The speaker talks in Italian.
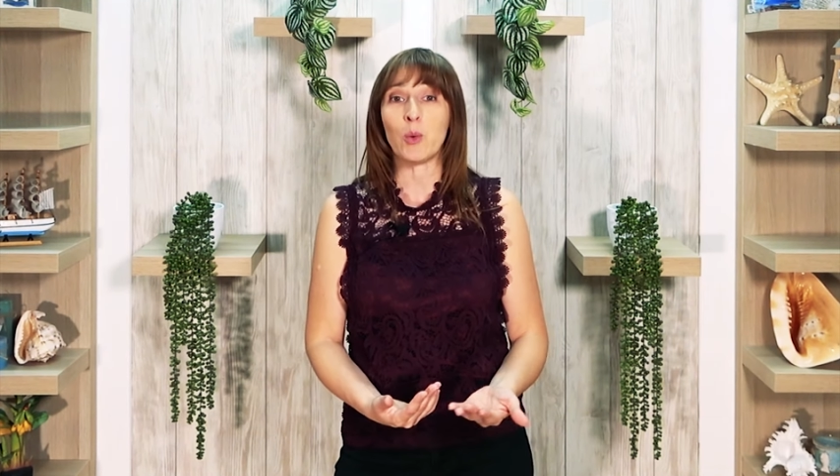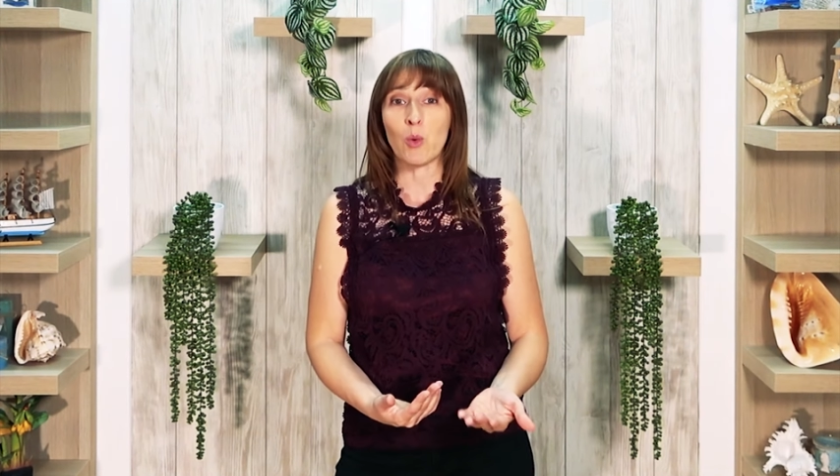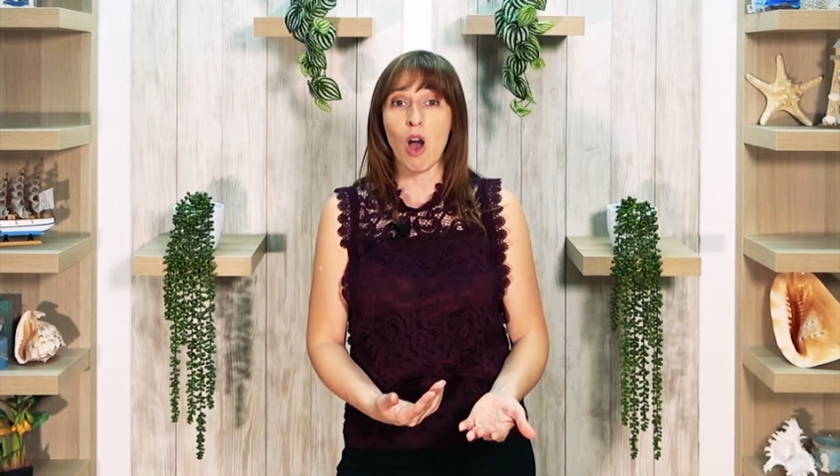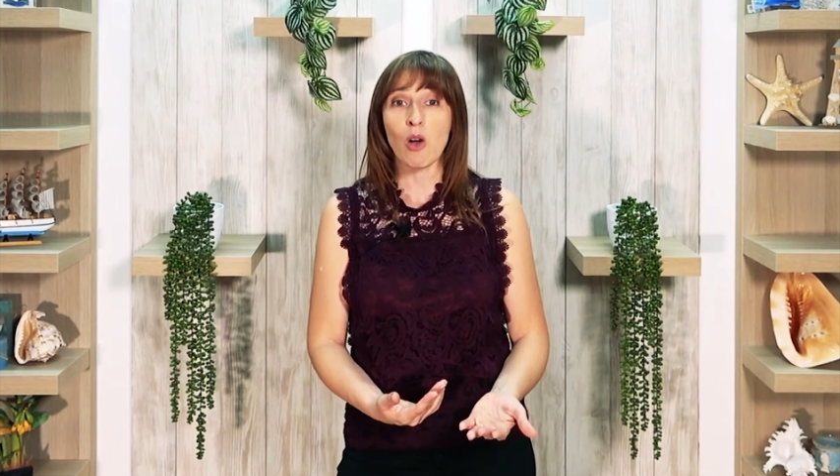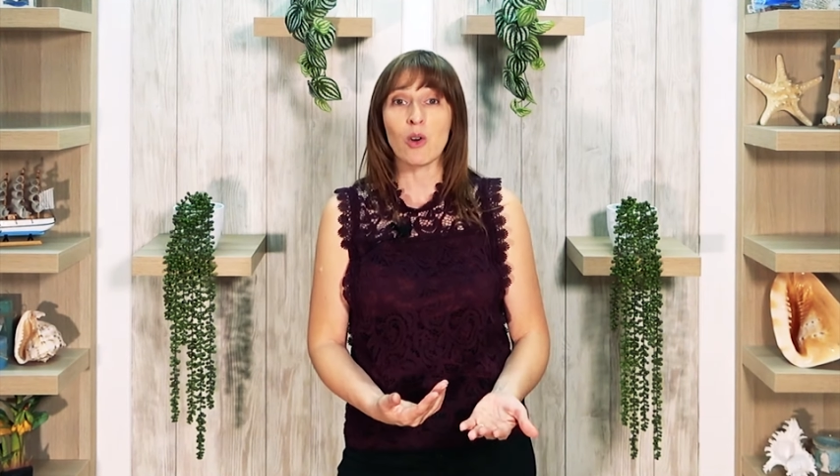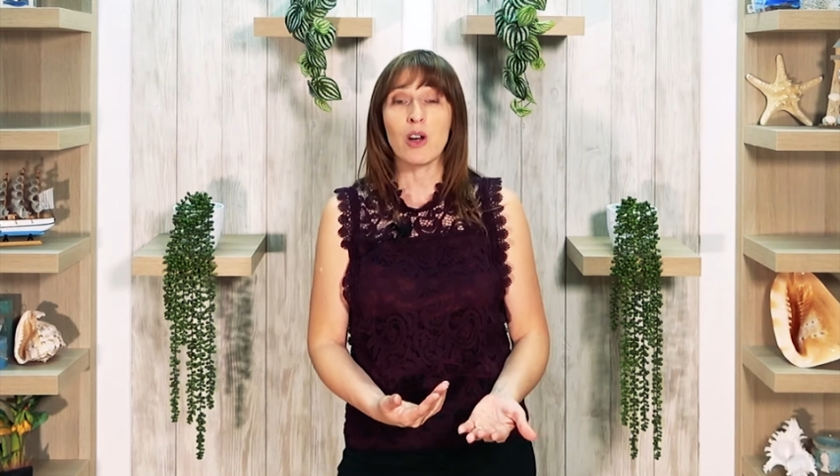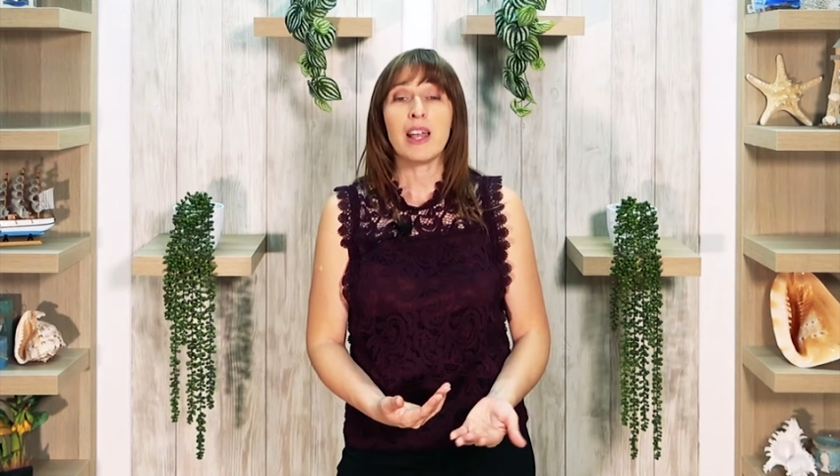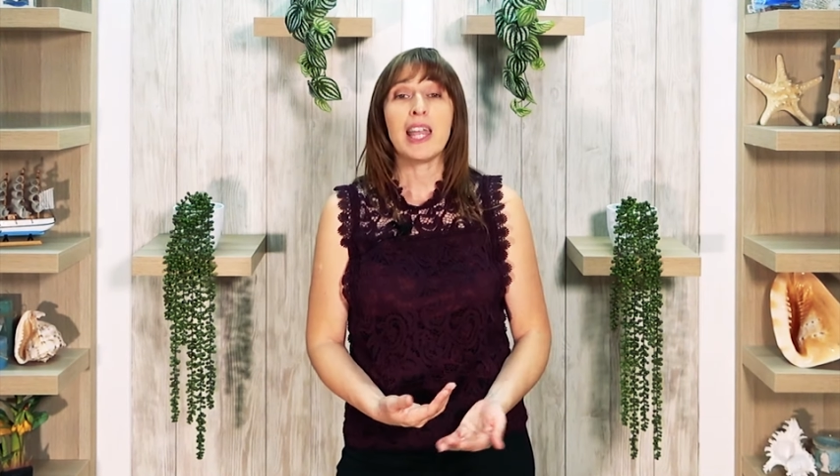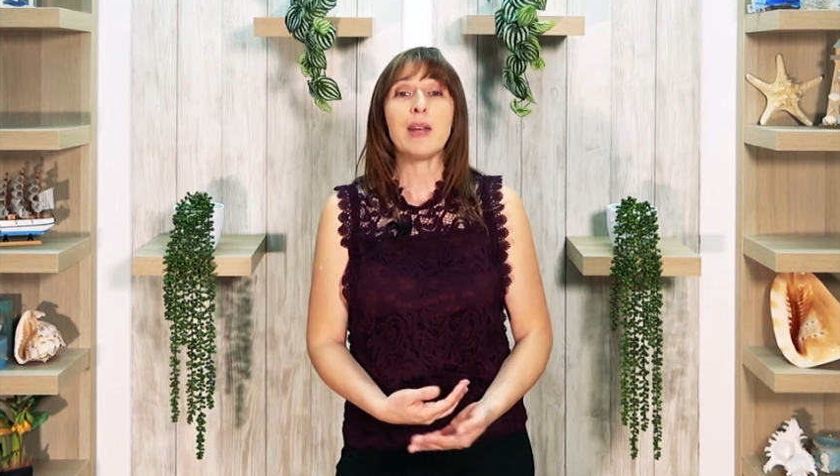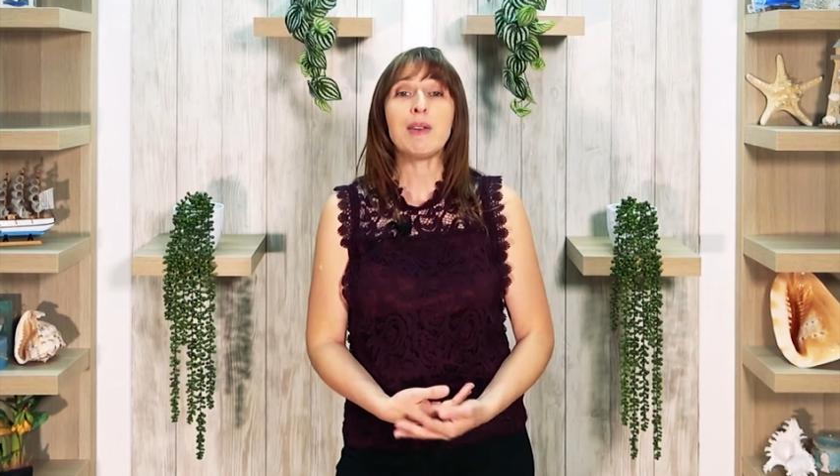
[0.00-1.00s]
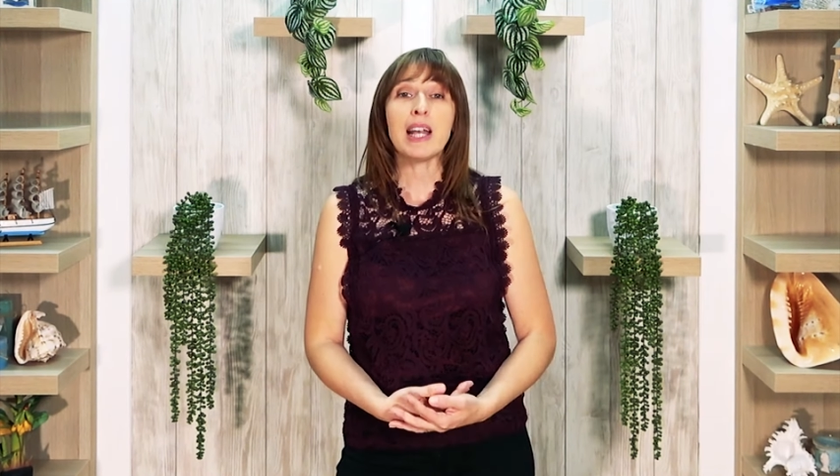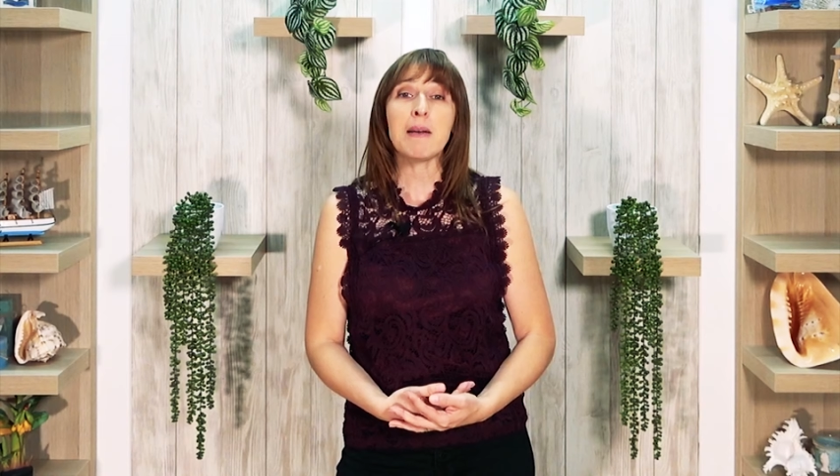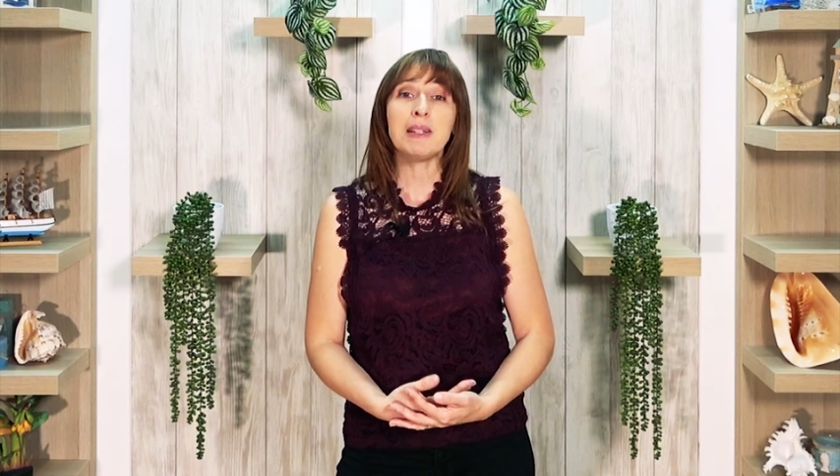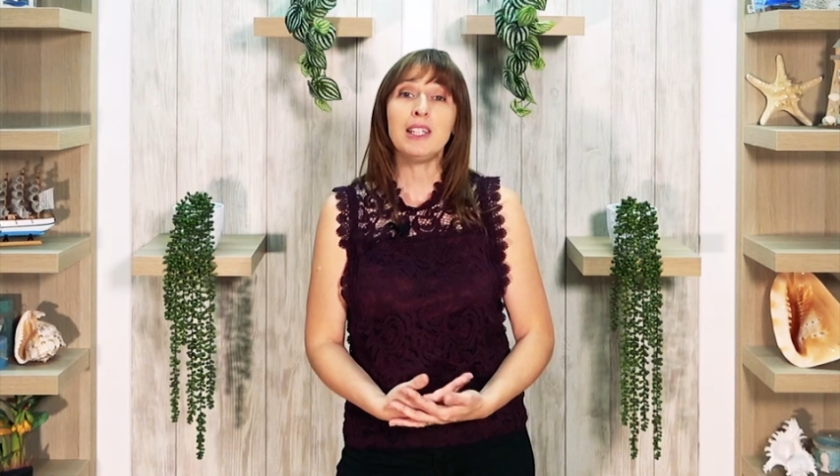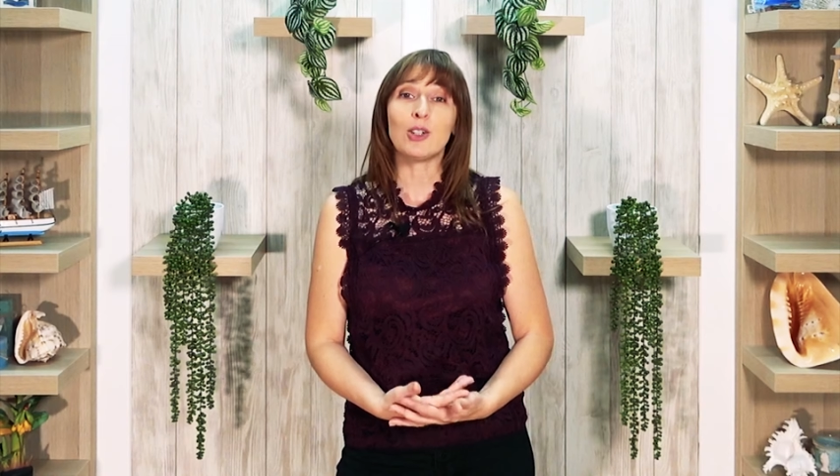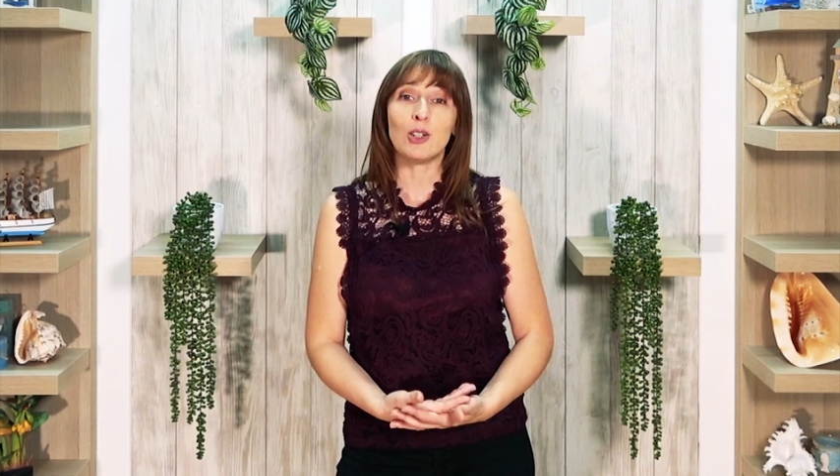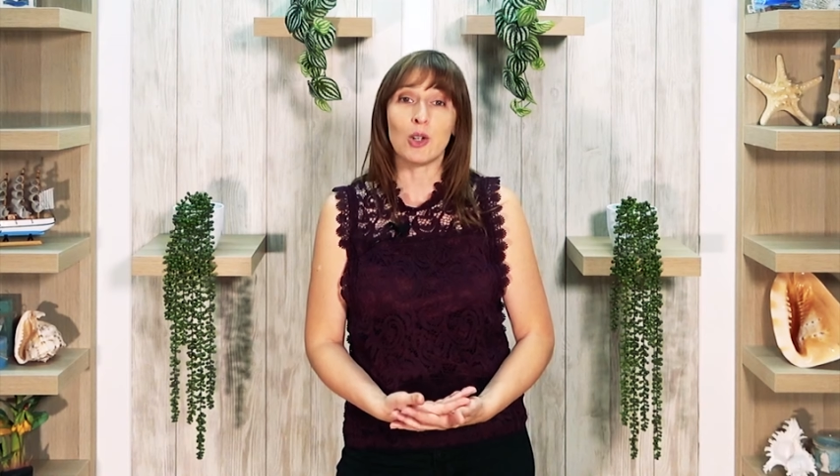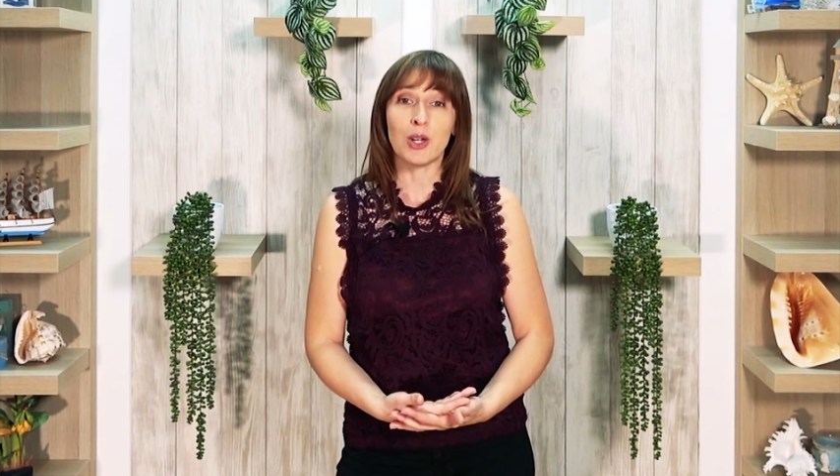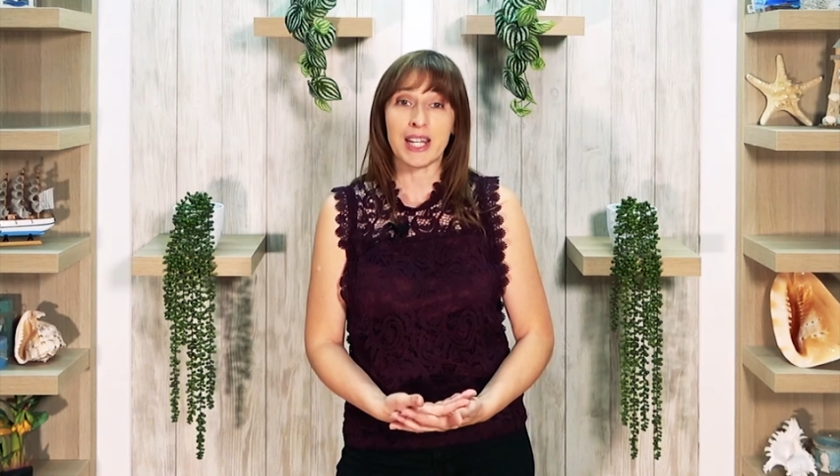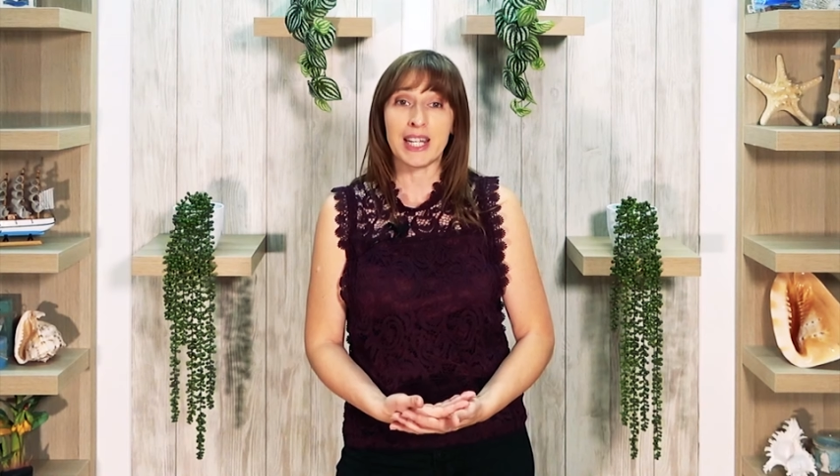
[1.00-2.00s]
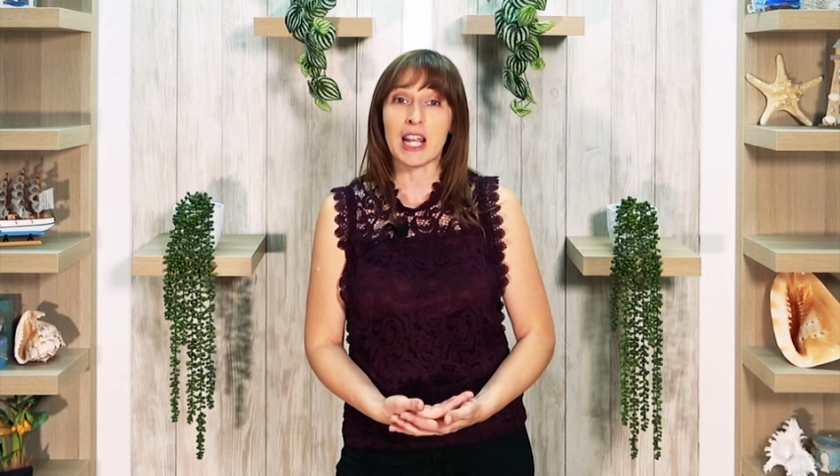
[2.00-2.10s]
un luogo e una gamma di colori